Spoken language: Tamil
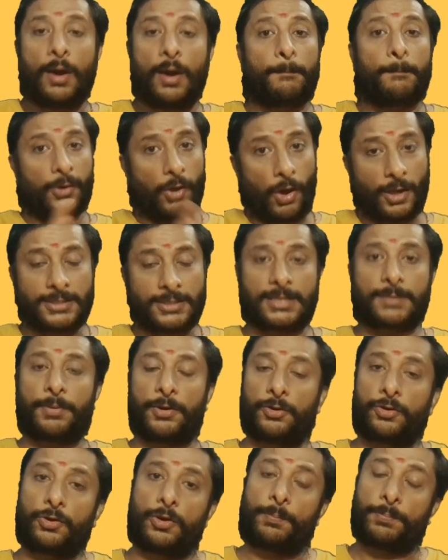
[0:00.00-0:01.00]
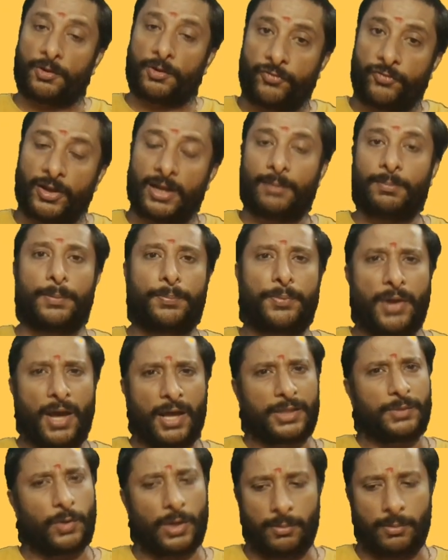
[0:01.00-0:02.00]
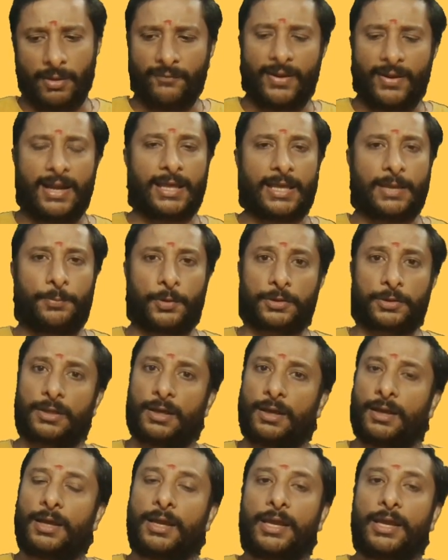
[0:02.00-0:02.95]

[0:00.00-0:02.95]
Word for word: ப்ராஜெக்ட் பண்ணணும் ப்ரொஃபைலை பில் பண்ணணும் அது மூலமாக வேலைக்கு போகிறது தான்